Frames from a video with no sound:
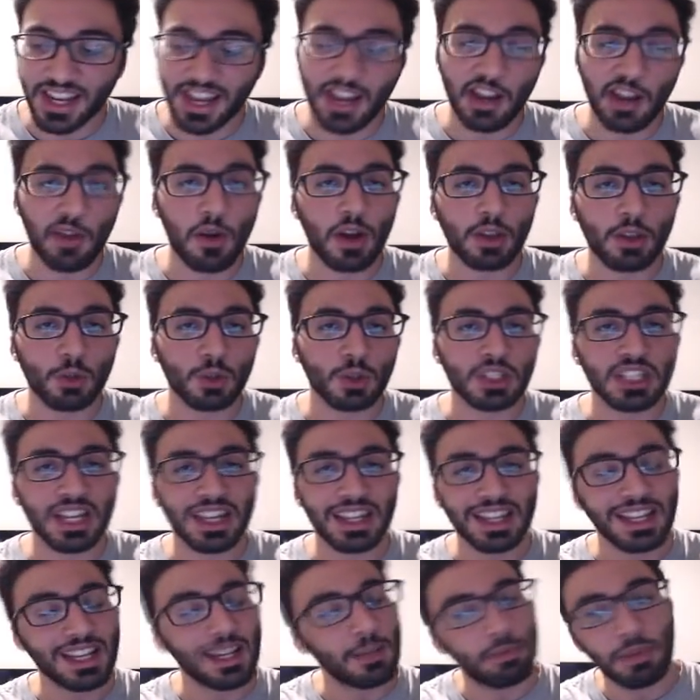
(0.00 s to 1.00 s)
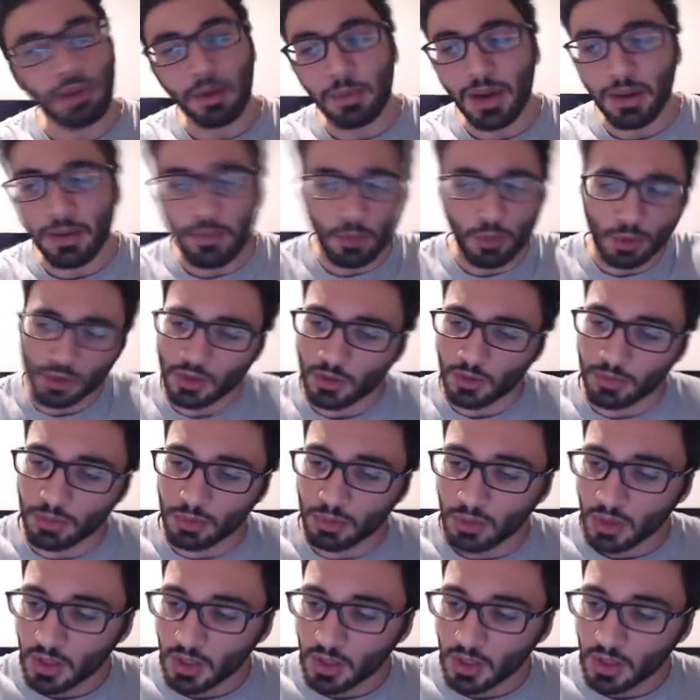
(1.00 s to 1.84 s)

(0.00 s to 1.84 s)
Elle a eu un Dokkan, elle est pas mal, mais on s'en fout.